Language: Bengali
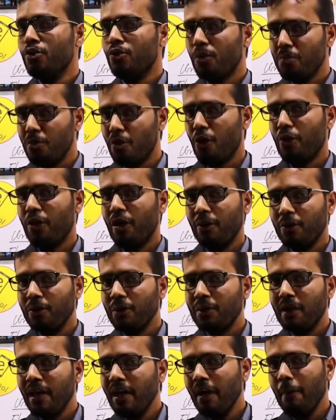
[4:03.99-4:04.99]
তুমি গণনা
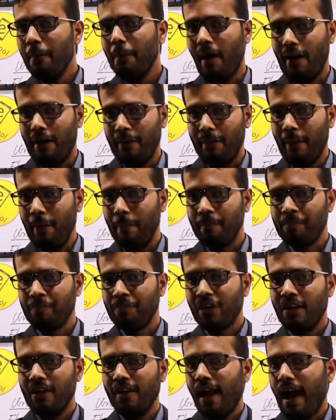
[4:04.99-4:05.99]
করতে পারবে
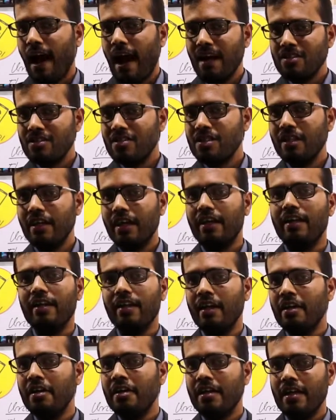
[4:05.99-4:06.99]
তাহলে আজকের
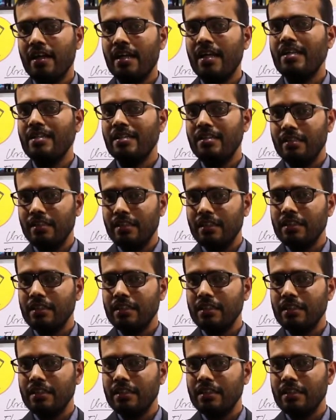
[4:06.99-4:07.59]
এই